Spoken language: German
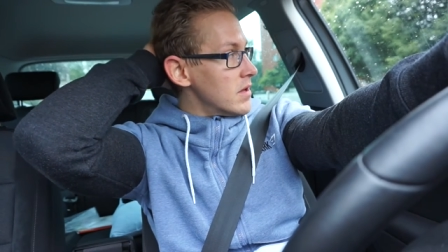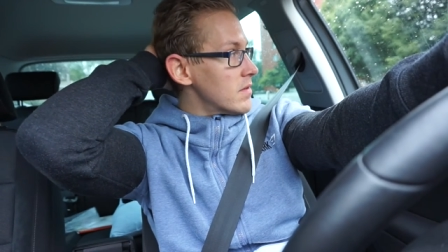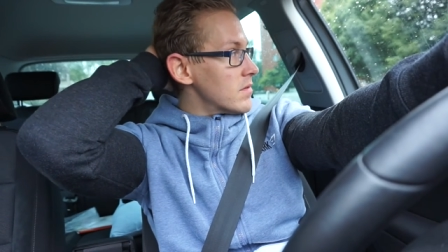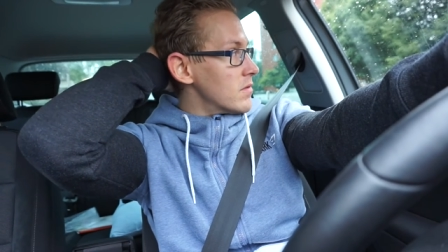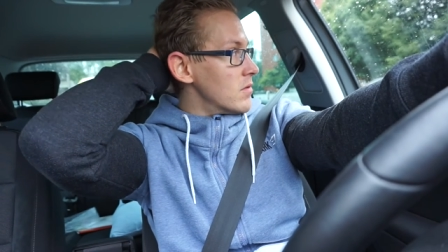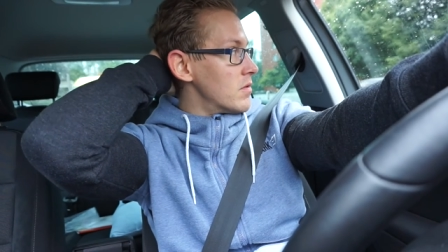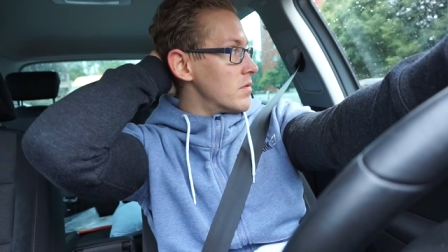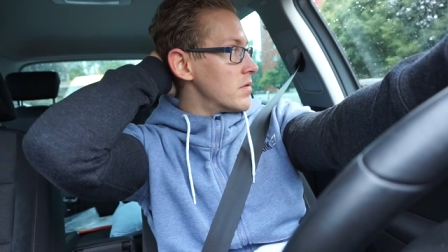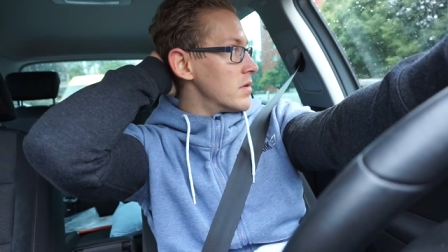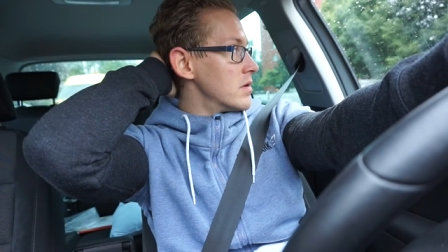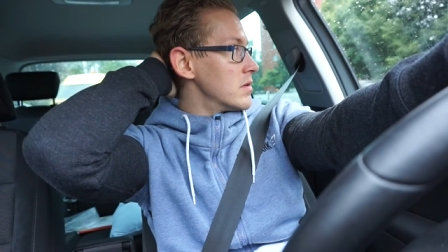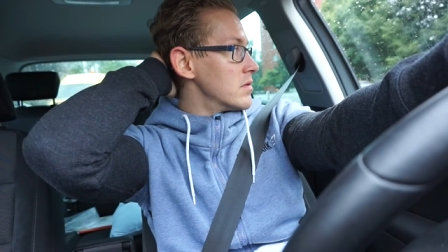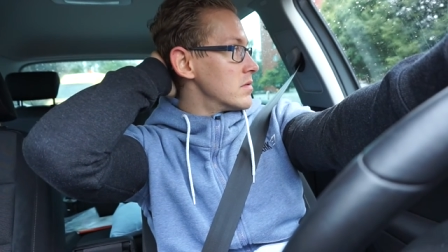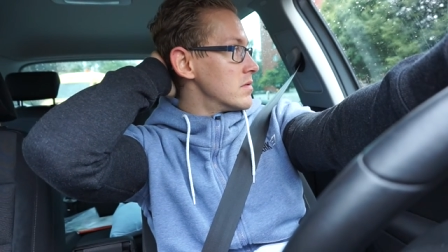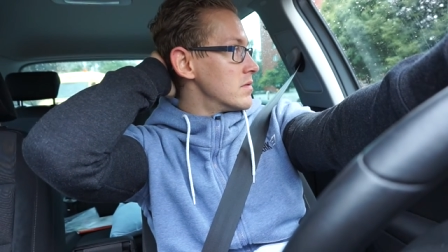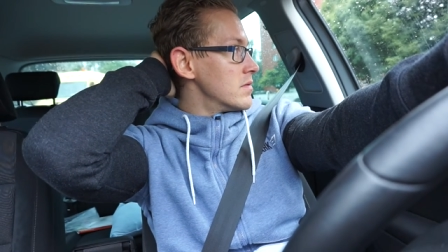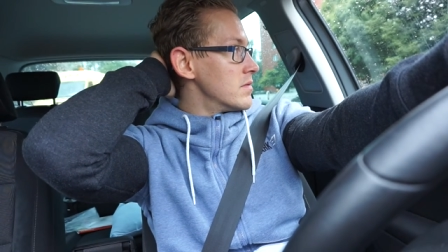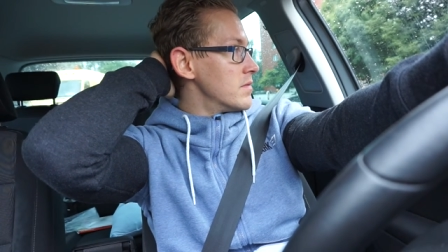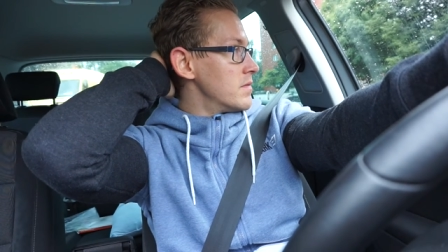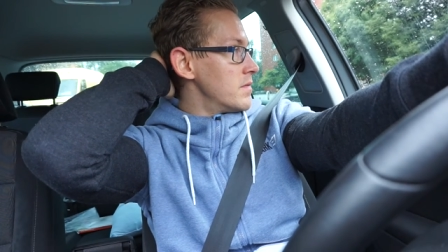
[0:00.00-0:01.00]
jetzt noch
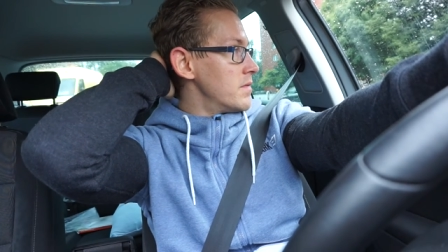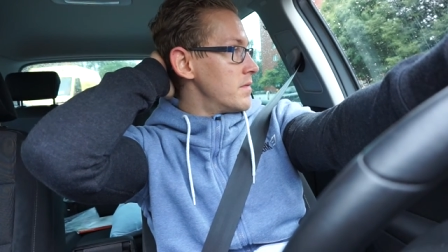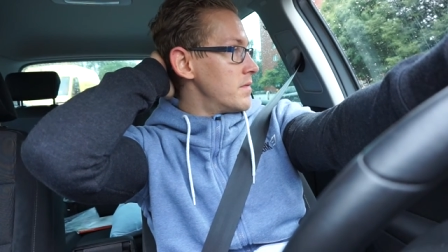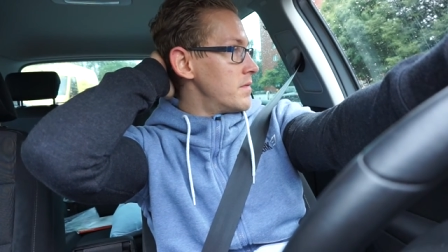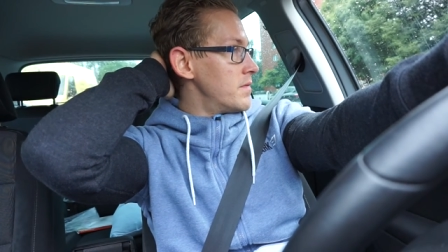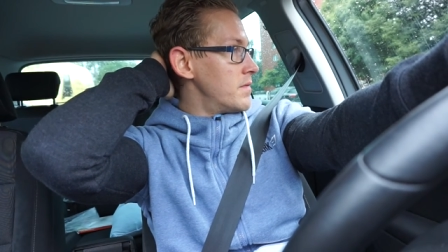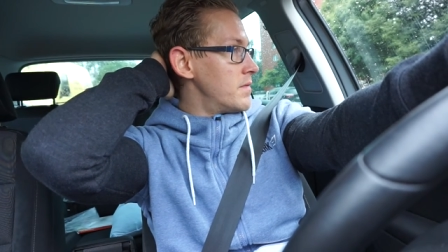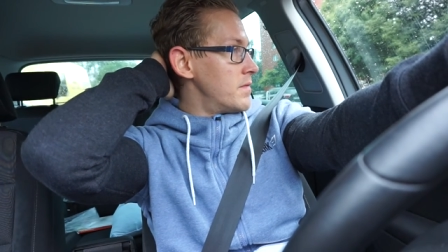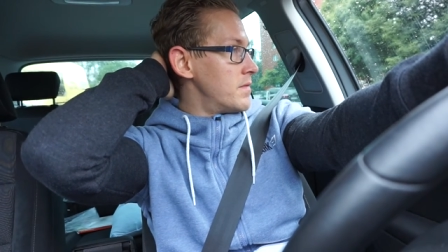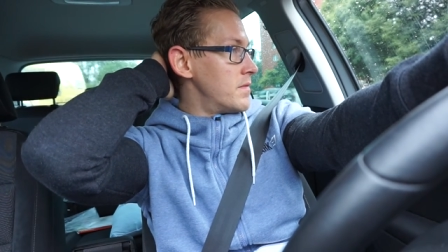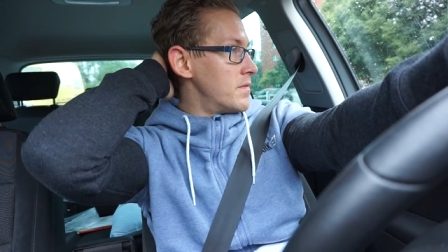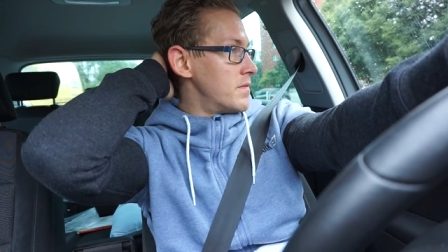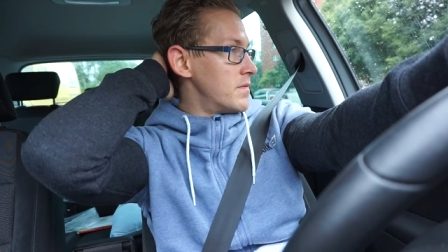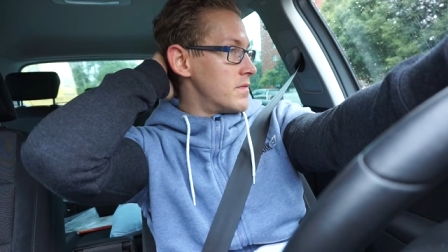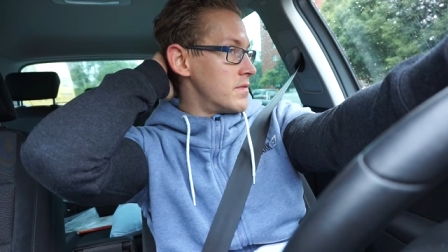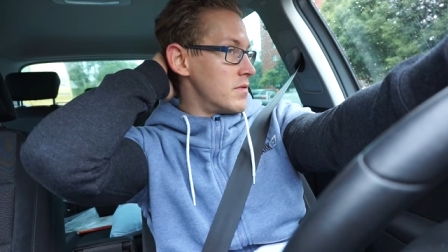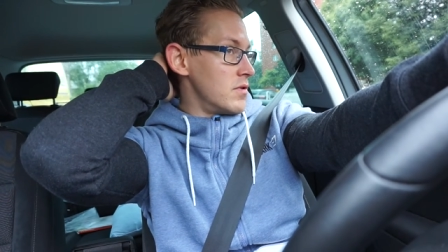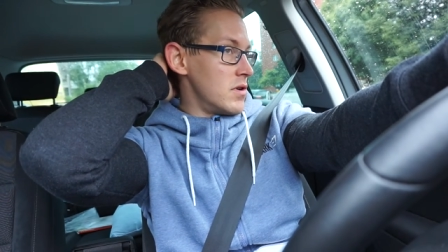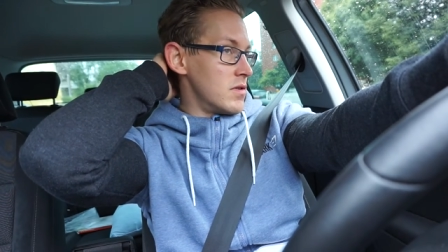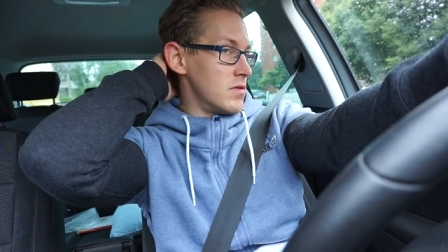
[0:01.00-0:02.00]

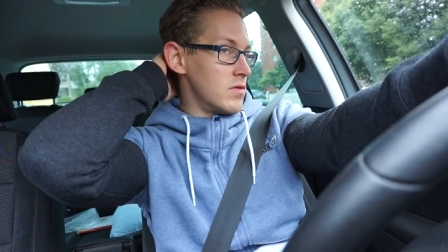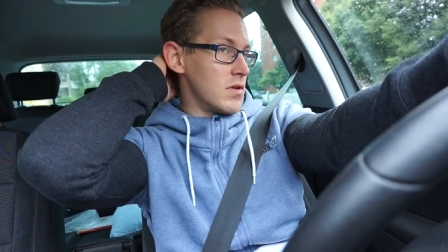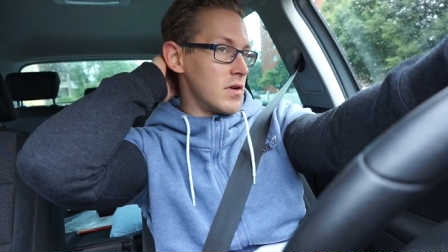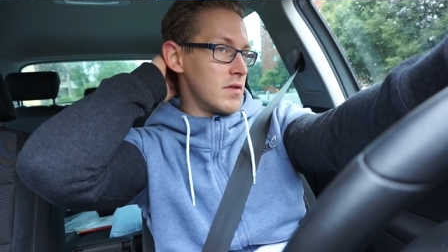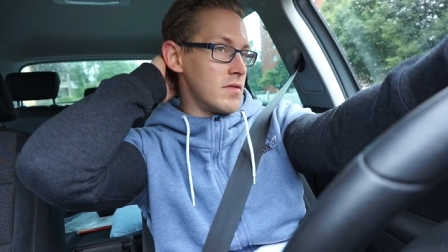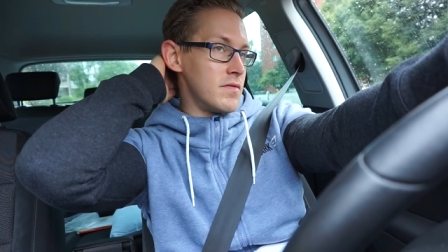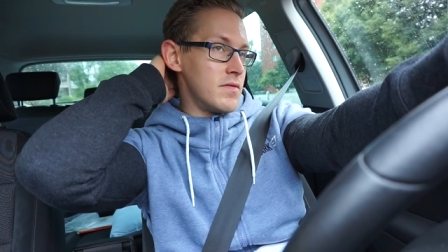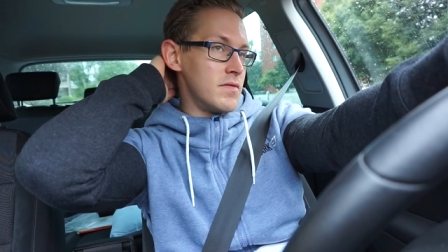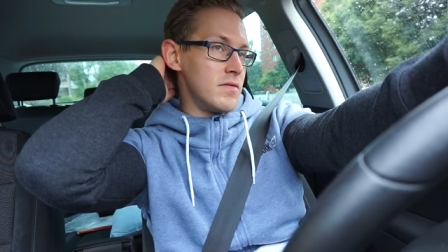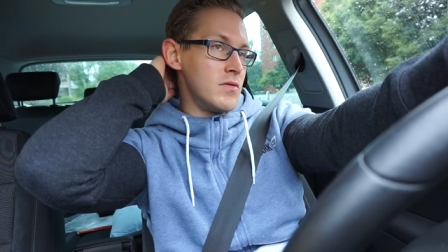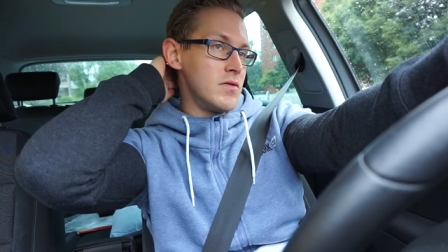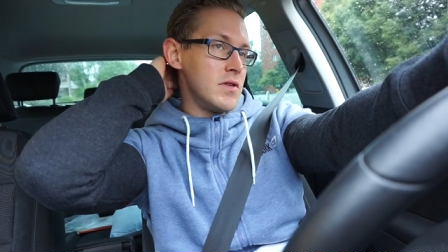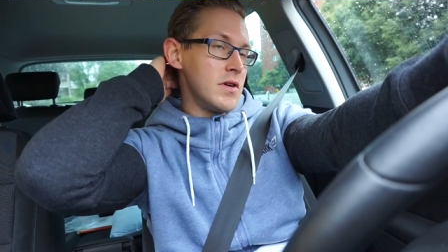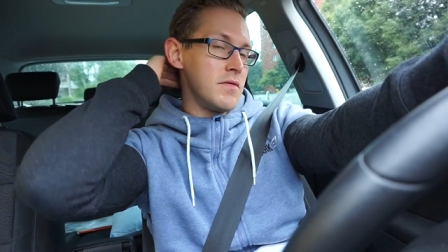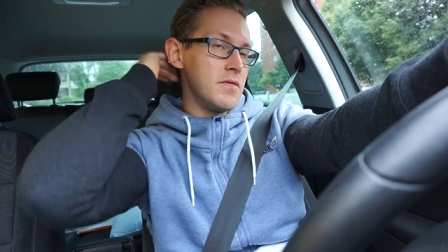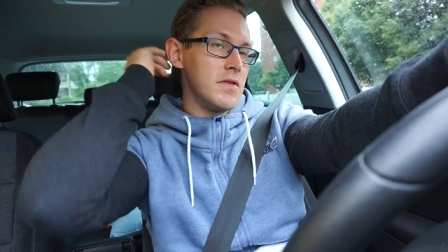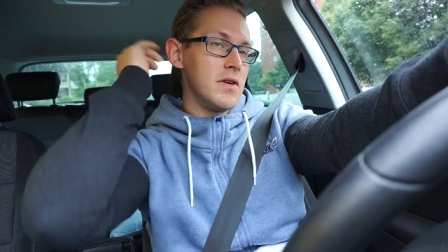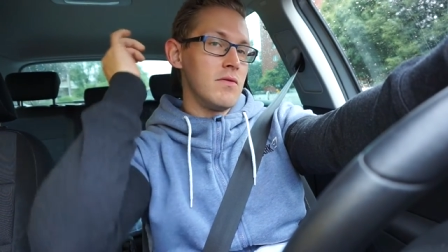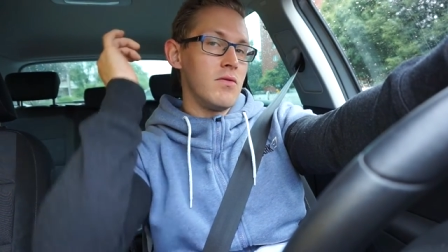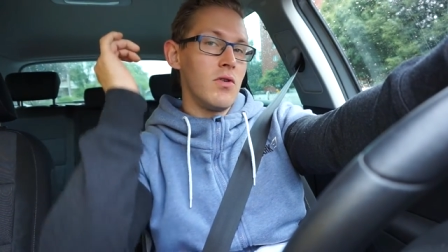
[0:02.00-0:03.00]
ja, sogar
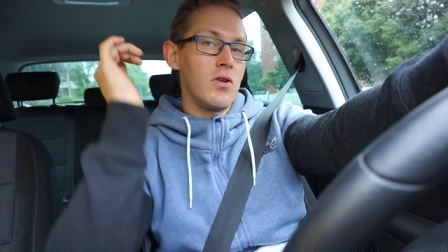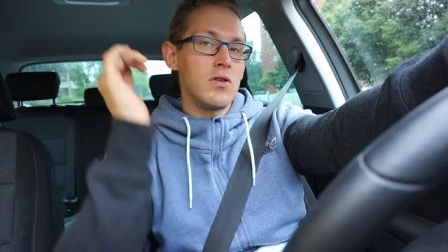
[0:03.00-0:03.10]
unter vier